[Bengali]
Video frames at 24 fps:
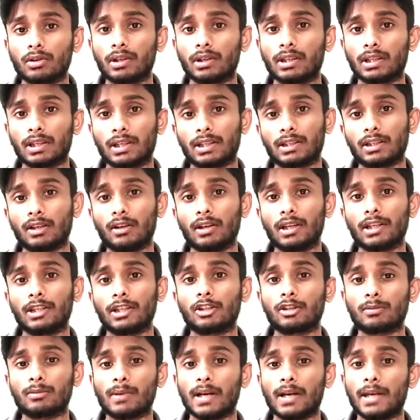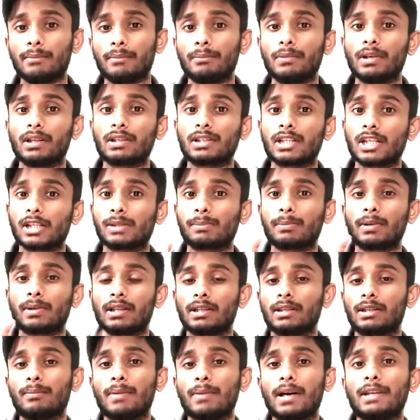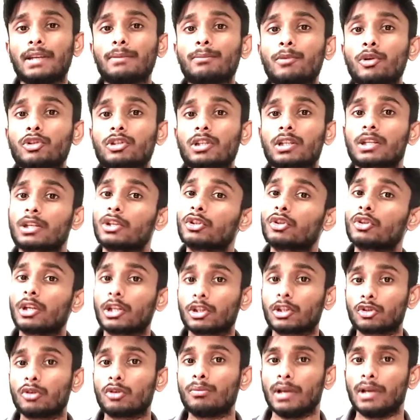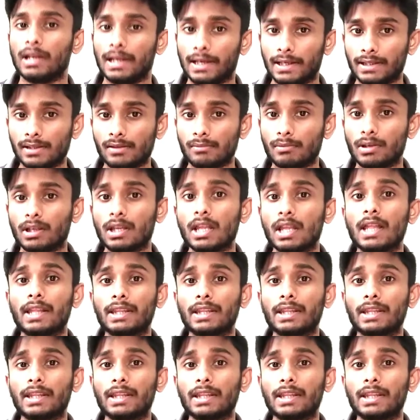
হয়ে থাকে তাহলে কিন্তু পাইপের শেষ প্রান্তে পানি পৌঁছাতে কিন্তু অনেক সময় লেগে যাবে